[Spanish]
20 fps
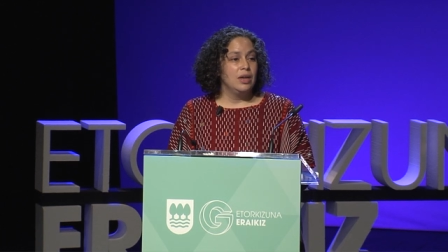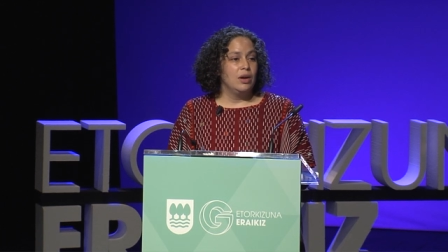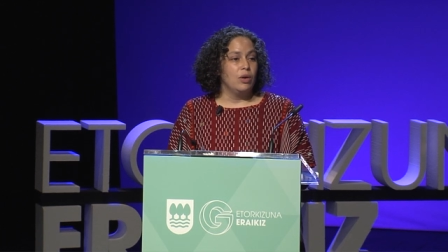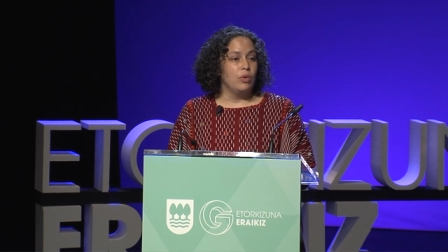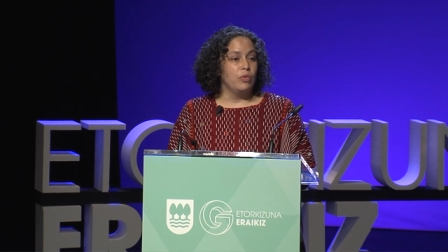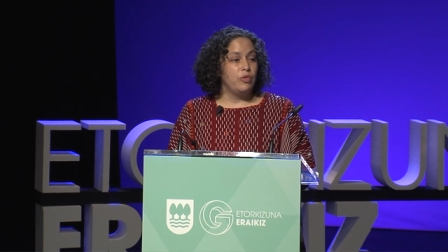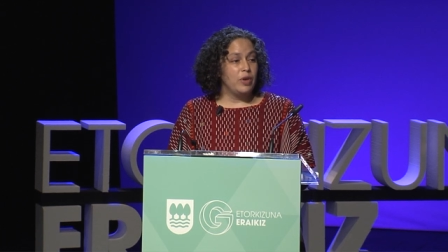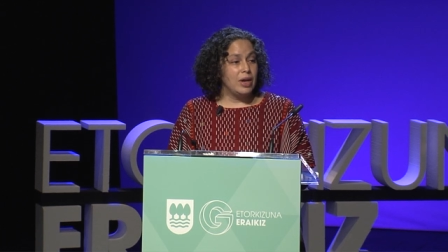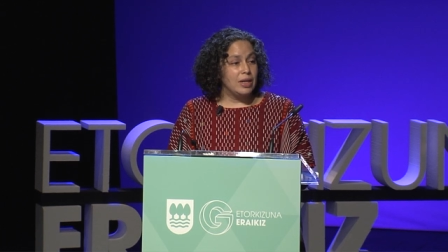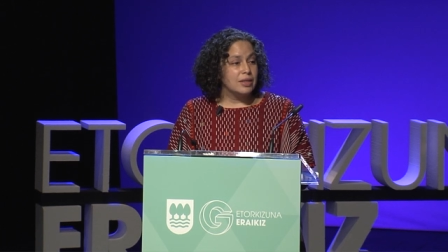
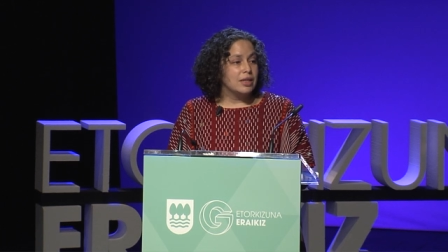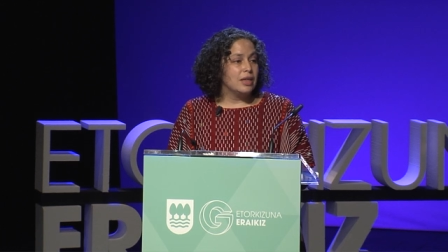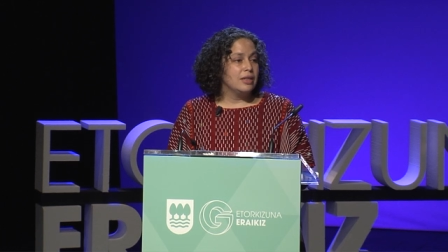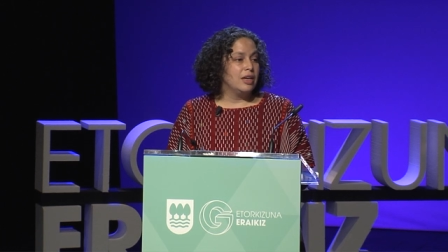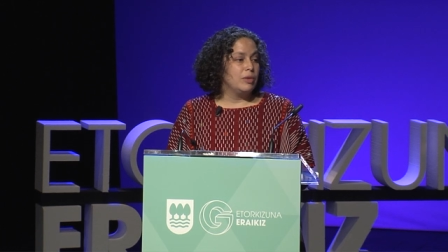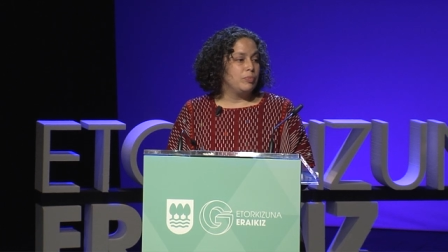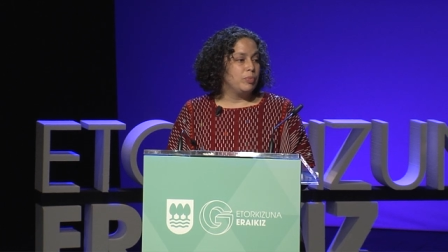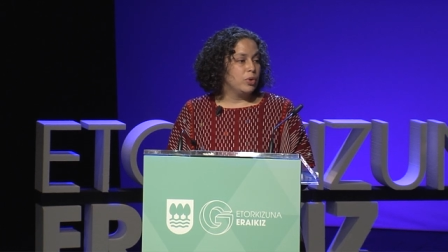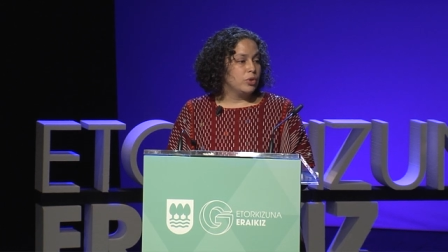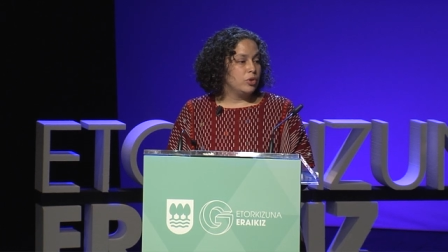o falta de
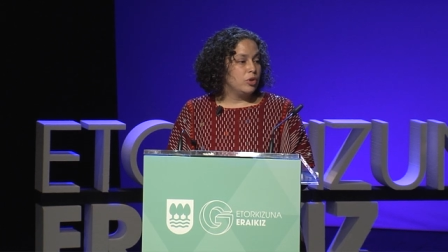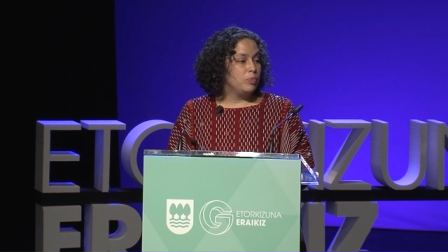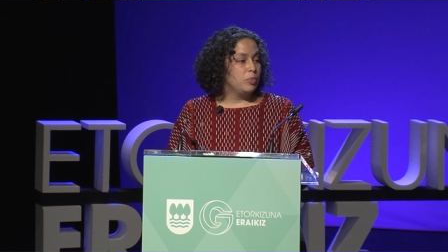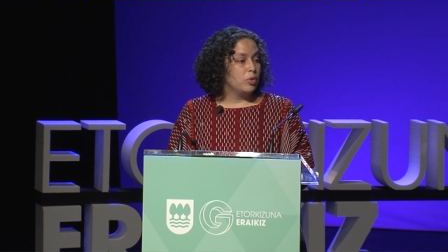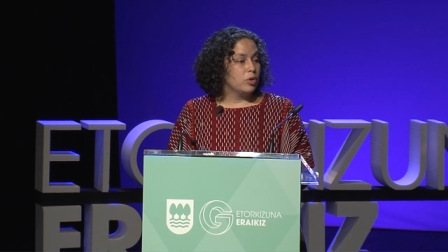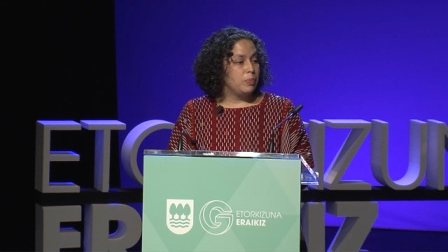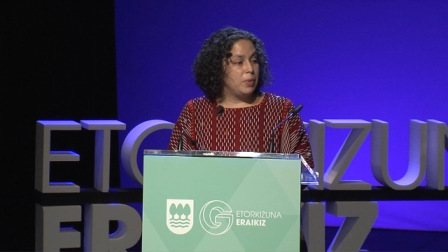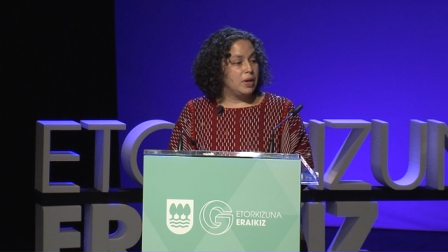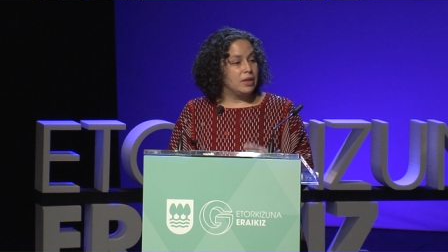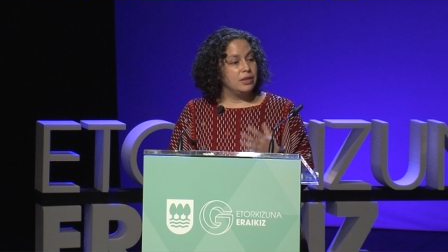apoyo
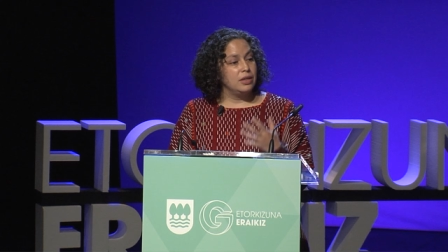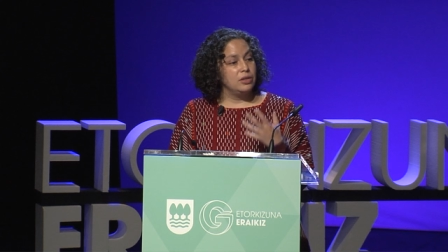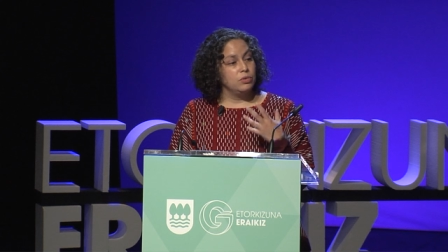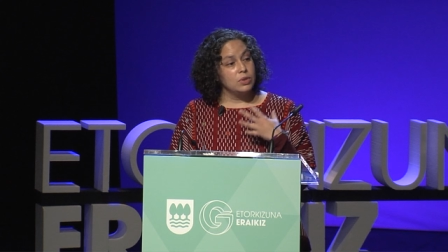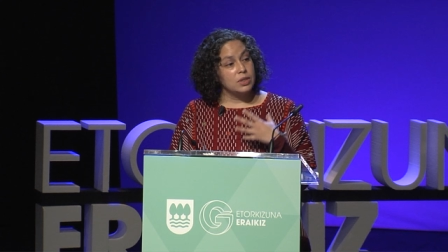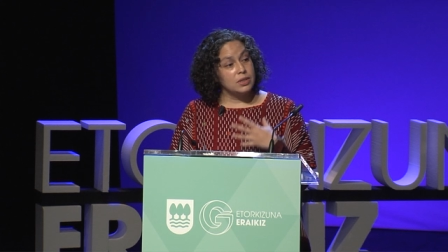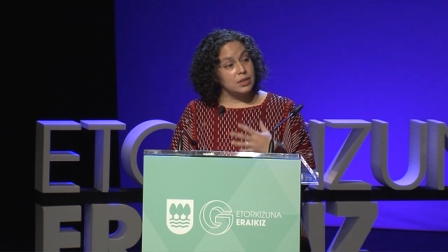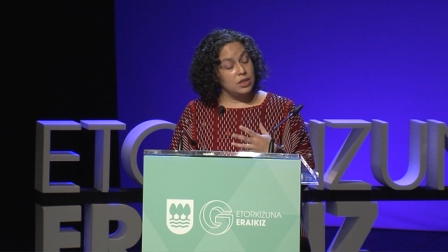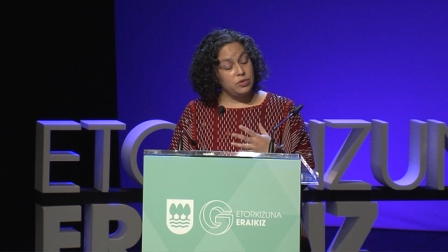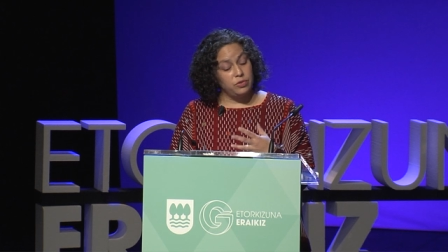por parte de
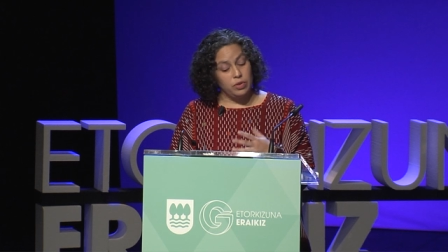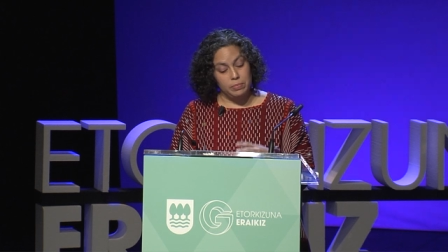nuestras